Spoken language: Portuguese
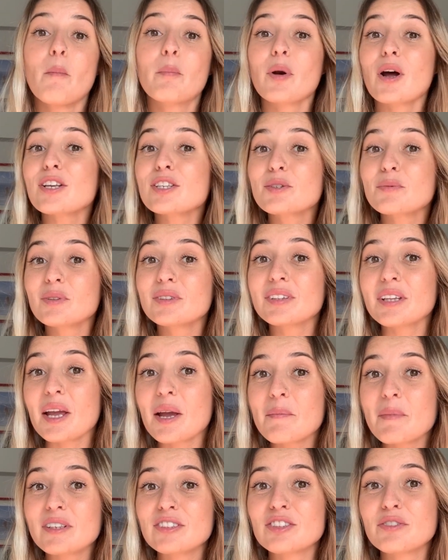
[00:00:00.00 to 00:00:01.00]
Próximo
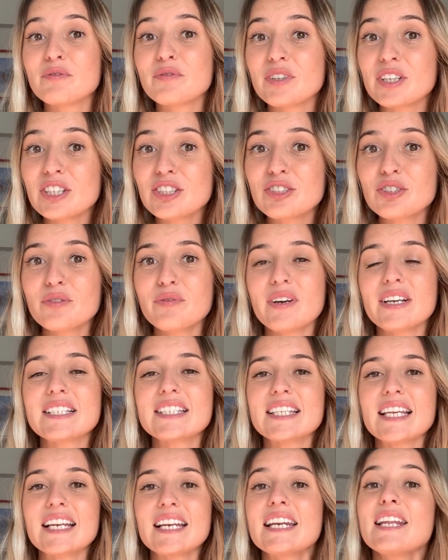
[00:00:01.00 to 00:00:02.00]
tema de vídeo vai
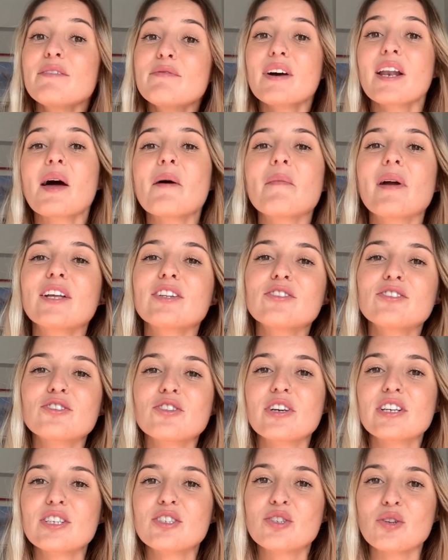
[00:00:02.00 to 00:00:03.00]
ser nivelamento de
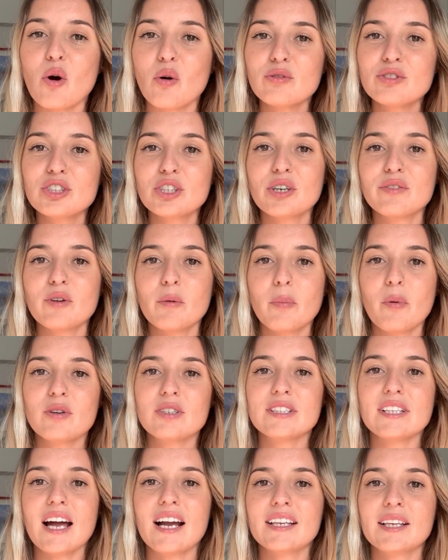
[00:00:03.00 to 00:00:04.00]
horizonte, que eu vou
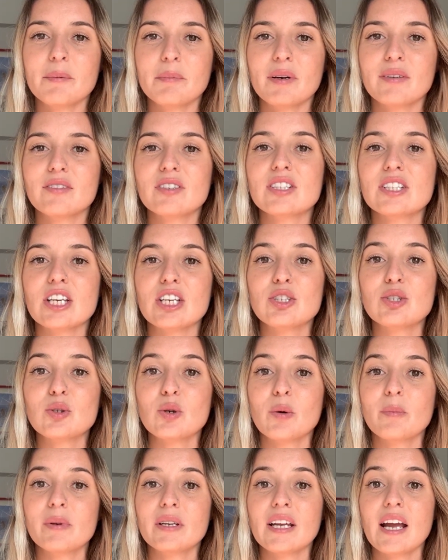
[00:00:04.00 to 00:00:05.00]
postar aqui para vocês
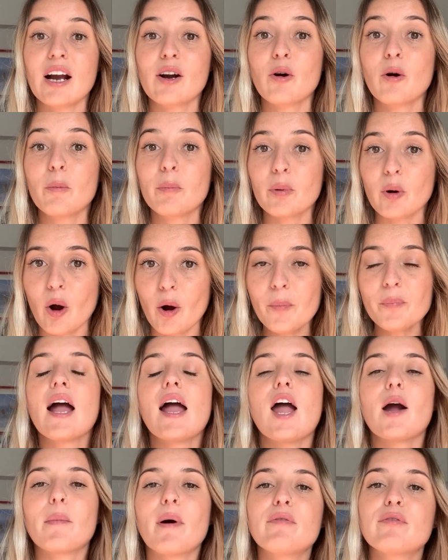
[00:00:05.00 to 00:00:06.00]
sobre a GoPro.
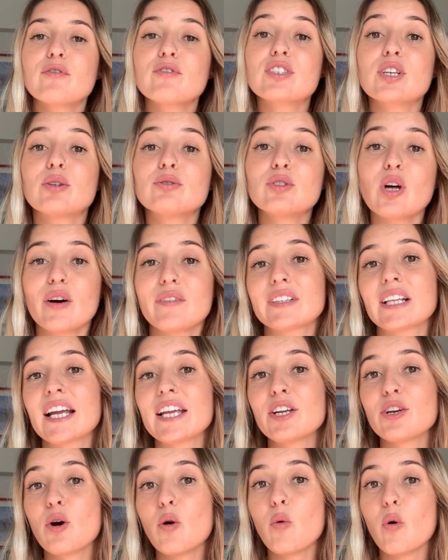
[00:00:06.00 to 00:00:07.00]
É uma função nova da
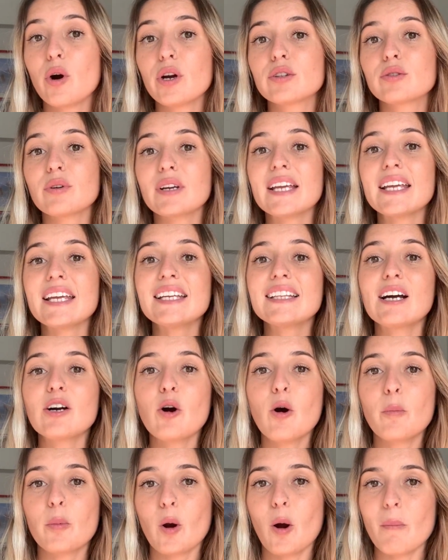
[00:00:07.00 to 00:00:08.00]
Hero 8 e da
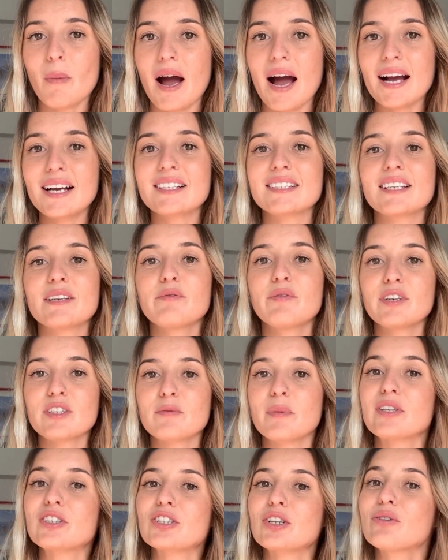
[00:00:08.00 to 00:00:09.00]
GoPro Max,
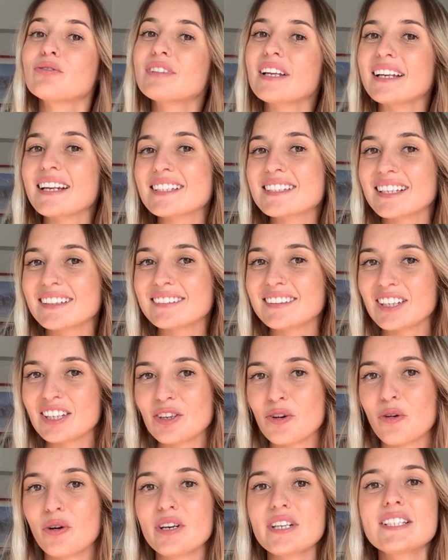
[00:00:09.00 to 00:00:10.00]
infelizmente não tem nas
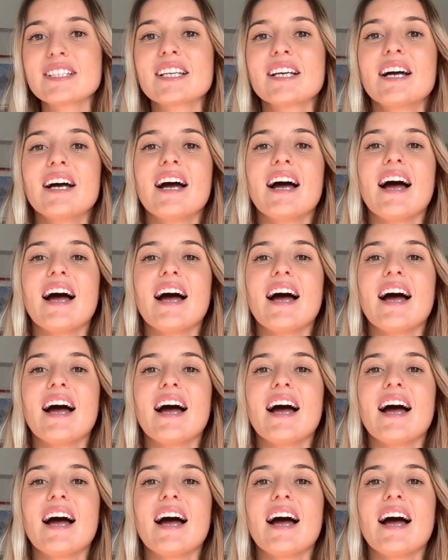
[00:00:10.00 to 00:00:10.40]
anteriores.